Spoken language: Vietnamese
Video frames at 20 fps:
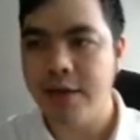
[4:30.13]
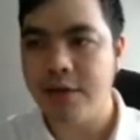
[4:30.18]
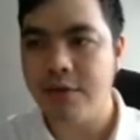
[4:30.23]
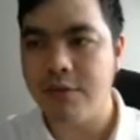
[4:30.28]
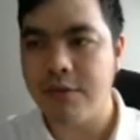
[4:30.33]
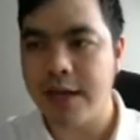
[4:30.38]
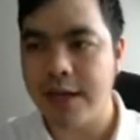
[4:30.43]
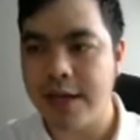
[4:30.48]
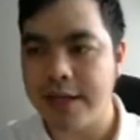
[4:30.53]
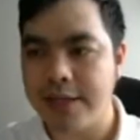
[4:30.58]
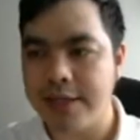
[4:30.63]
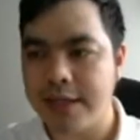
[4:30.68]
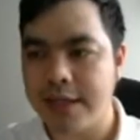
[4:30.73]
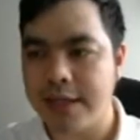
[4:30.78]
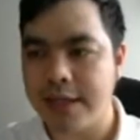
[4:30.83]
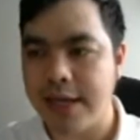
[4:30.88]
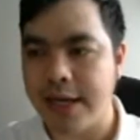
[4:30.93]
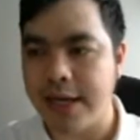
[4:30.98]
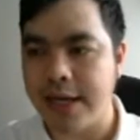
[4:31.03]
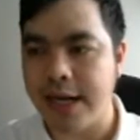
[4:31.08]
cũng là cái
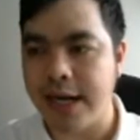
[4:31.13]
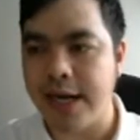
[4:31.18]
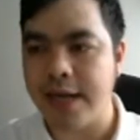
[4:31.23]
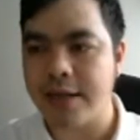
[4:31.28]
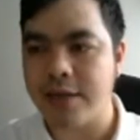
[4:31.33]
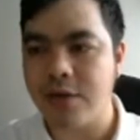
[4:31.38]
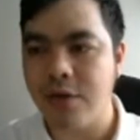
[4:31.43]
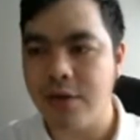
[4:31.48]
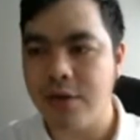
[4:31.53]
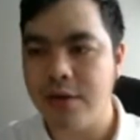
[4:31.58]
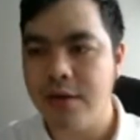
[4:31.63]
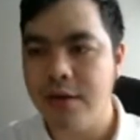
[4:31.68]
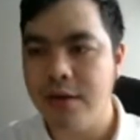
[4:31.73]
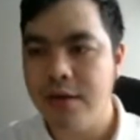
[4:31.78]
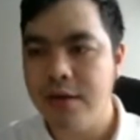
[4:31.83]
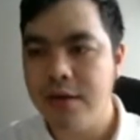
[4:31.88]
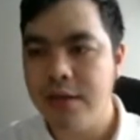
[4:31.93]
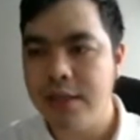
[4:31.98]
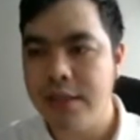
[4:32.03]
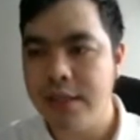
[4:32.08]
trạng thái khá là tốt
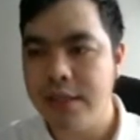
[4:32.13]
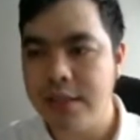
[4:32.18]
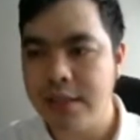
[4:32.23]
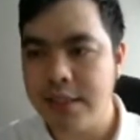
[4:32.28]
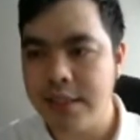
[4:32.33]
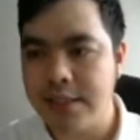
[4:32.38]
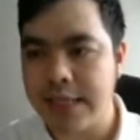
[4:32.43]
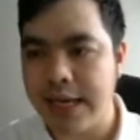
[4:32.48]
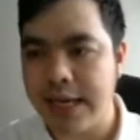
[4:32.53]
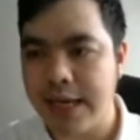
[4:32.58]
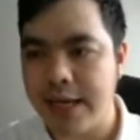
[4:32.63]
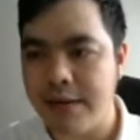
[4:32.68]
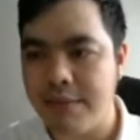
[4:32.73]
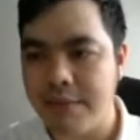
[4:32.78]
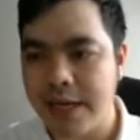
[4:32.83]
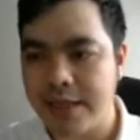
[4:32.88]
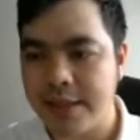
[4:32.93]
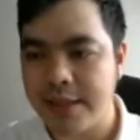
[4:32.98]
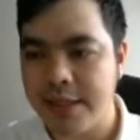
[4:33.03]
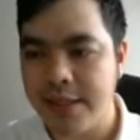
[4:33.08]
thì thực ra ấy,
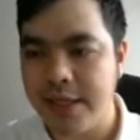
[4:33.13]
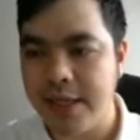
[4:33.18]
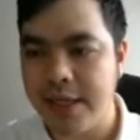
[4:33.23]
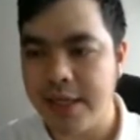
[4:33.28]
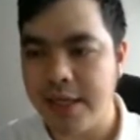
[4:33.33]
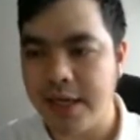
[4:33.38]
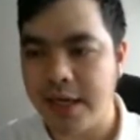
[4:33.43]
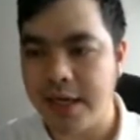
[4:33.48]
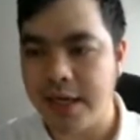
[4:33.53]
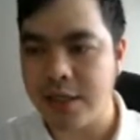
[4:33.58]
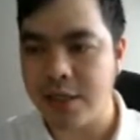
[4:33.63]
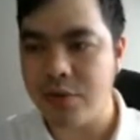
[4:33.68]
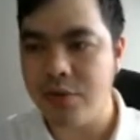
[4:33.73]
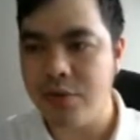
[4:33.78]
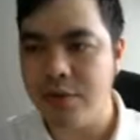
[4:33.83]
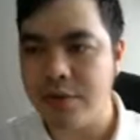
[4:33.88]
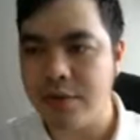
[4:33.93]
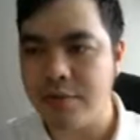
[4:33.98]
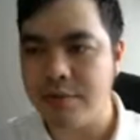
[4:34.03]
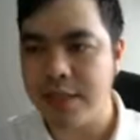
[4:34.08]
bản thân DG đã
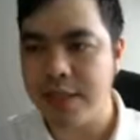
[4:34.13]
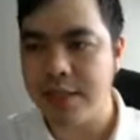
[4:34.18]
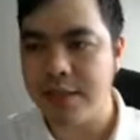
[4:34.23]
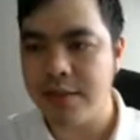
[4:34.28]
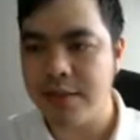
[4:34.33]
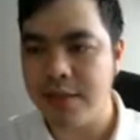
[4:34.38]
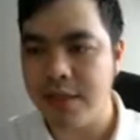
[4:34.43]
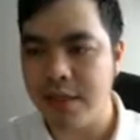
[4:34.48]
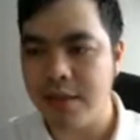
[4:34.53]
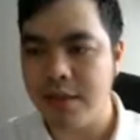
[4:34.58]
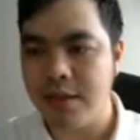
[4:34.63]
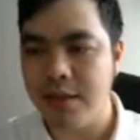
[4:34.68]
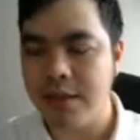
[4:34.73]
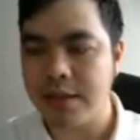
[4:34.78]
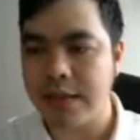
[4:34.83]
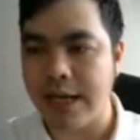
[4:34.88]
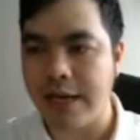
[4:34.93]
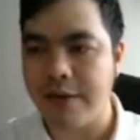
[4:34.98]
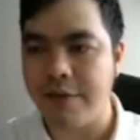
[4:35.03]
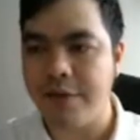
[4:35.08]
thu hút dòng tiền từ trước
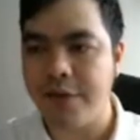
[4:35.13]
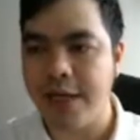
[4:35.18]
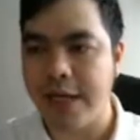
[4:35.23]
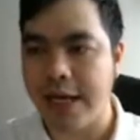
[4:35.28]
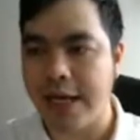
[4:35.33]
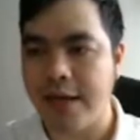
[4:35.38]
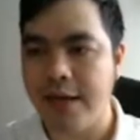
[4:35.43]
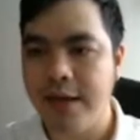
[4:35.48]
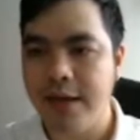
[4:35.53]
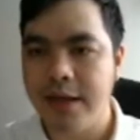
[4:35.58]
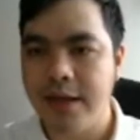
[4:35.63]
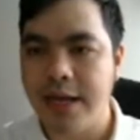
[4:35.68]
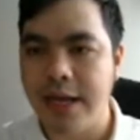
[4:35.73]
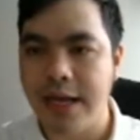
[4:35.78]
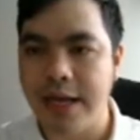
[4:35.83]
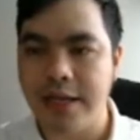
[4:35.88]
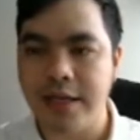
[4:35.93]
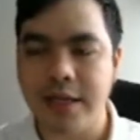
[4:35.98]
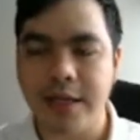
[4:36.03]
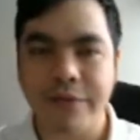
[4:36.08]
nhưng tại những phiên này
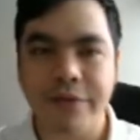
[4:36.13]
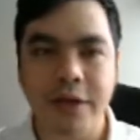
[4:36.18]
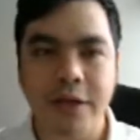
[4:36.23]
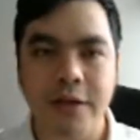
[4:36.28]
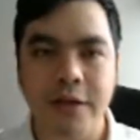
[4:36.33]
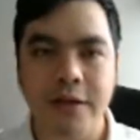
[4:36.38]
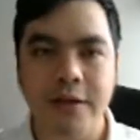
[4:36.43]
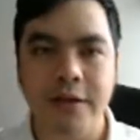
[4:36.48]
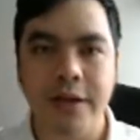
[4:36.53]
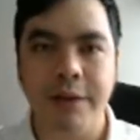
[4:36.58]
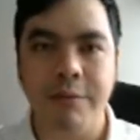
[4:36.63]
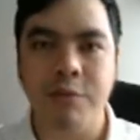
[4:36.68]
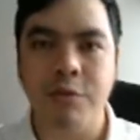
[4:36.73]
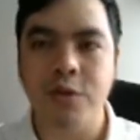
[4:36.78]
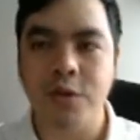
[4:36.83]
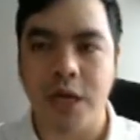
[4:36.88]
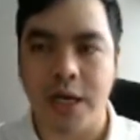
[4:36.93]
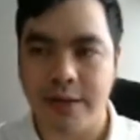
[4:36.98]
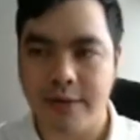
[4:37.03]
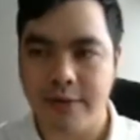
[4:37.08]
là những cái phiên điểm
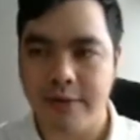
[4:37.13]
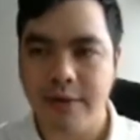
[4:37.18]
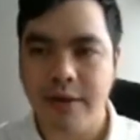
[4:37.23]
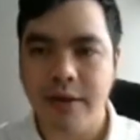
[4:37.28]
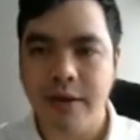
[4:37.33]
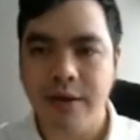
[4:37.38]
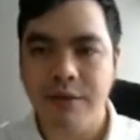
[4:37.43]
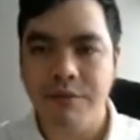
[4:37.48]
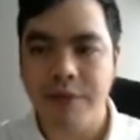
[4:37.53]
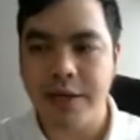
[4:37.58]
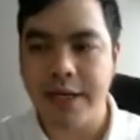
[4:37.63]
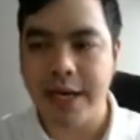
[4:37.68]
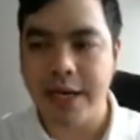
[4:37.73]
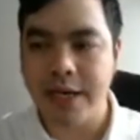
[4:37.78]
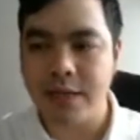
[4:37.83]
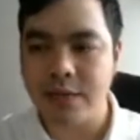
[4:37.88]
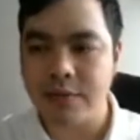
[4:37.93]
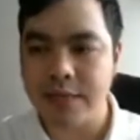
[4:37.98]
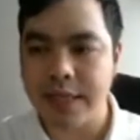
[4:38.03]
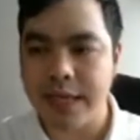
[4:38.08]
mua chuẩn vấn
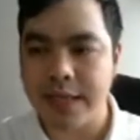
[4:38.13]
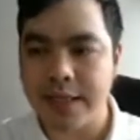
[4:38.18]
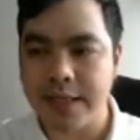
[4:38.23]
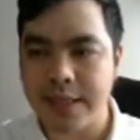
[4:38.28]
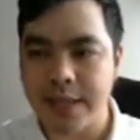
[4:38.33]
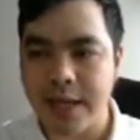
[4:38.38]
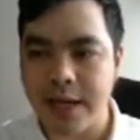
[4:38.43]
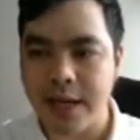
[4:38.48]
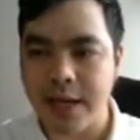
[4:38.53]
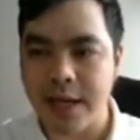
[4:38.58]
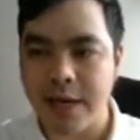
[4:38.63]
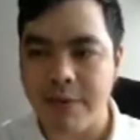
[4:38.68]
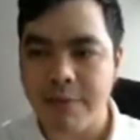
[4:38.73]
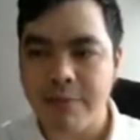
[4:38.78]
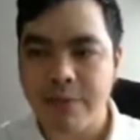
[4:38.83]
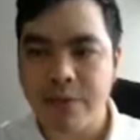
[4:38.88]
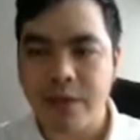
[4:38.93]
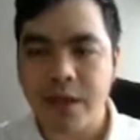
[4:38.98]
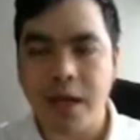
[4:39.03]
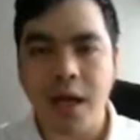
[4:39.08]
đề chúng ta thấy rằng là
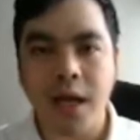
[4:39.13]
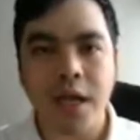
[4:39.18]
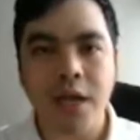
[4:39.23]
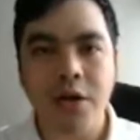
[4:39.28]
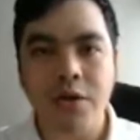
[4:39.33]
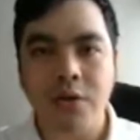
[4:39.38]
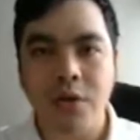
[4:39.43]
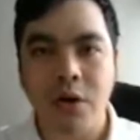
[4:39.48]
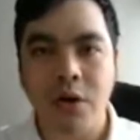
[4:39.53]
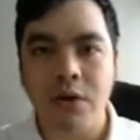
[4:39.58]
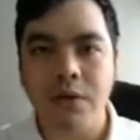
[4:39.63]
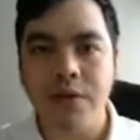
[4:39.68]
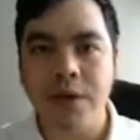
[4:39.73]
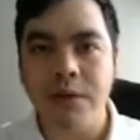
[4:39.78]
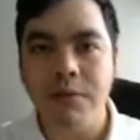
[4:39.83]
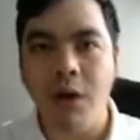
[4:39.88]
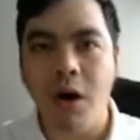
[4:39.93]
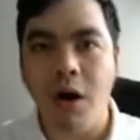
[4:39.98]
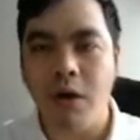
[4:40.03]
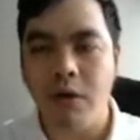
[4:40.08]
các yếu tố vĩ
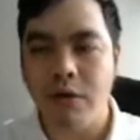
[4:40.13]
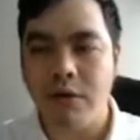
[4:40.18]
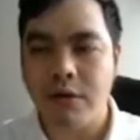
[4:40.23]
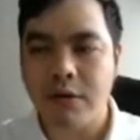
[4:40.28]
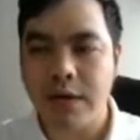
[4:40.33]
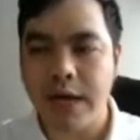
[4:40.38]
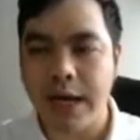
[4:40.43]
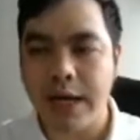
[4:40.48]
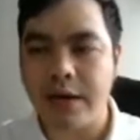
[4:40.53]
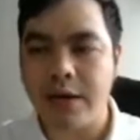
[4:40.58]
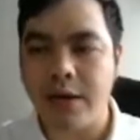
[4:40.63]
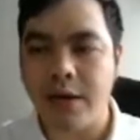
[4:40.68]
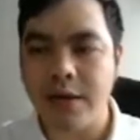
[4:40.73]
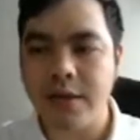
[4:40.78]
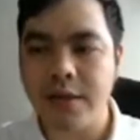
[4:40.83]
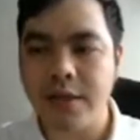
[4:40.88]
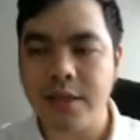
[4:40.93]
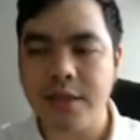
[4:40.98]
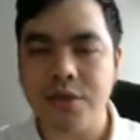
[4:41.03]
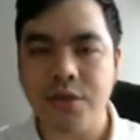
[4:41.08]
mô đang có
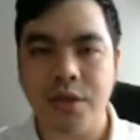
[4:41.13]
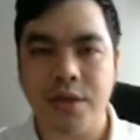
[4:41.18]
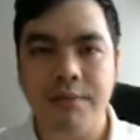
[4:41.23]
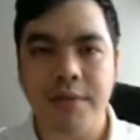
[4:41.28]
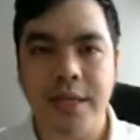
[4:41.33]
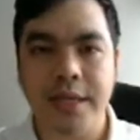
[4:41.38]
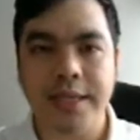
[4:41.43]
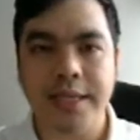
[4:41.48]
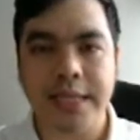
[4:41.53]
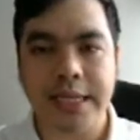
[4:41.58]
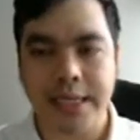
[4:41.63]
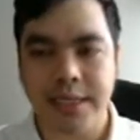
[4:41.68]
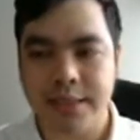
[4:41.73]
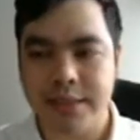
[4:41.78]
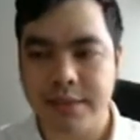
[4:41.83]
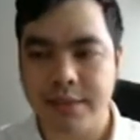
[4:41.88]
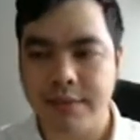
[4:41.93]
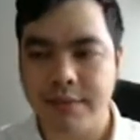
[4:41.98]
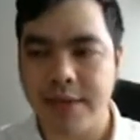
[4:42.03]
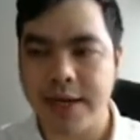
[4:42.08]
những cái chuyển biến tích cực
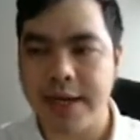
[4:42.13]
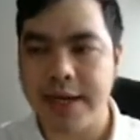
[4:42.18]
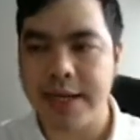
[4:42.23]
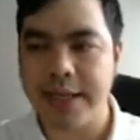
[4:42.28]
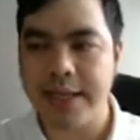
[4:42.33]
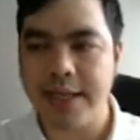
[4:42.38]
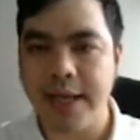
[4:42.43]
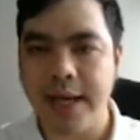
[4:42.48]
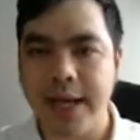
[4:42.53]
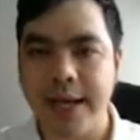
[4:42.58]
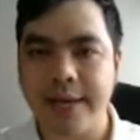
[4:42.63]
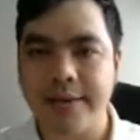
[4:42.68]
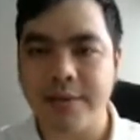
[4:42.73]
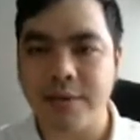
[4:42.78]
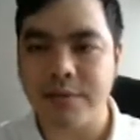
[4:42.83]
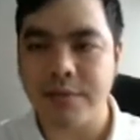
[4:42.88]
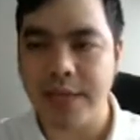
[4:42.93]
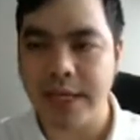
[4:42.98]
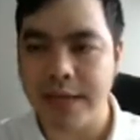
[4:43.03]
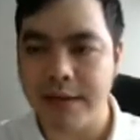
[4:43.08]
và cái thứ hai
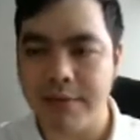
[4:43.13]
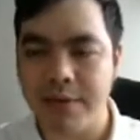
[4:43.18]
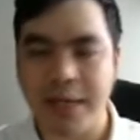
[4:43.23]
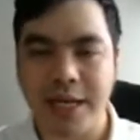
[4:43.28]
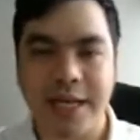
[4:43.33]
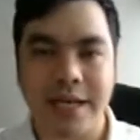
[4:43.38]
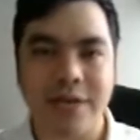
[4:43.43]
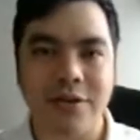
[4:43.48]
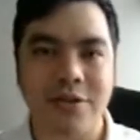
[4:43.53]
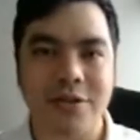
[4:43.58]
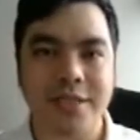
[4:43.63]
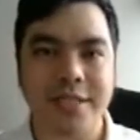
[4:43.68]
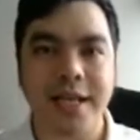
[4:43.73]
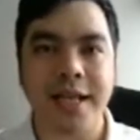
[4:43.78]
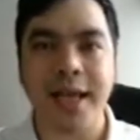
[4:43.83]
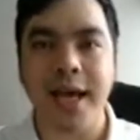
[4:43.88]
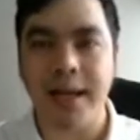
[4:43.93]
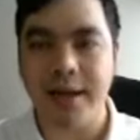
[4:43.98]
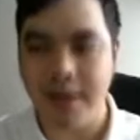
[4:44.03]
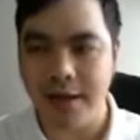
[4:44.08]
dòng tiền mà lại còn
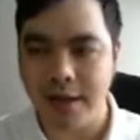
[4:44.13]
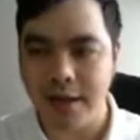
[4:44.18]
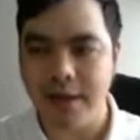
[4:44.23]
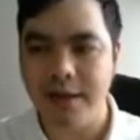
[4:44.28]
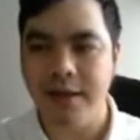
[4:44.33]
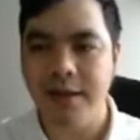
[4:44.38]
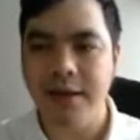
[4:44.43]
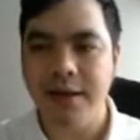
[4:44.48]
xác nhận nữa